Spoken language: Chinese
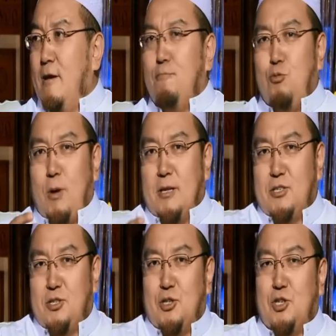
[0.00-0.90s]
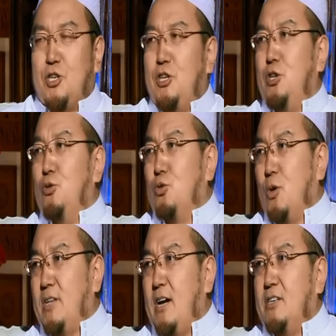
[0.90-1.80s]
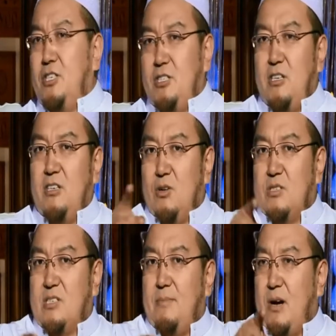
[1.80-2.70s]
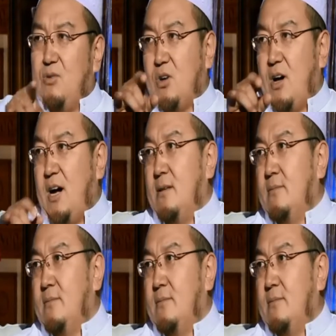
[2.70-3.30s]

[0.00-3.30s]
不管自己的势力有多大，一定要三马沃塔。